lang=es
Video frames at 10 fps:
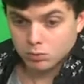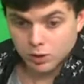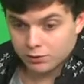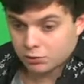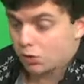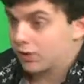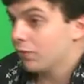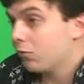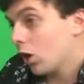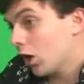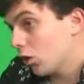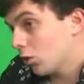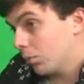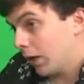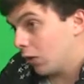eso, está
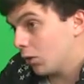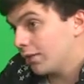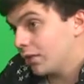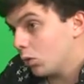enfocado para jóvenes y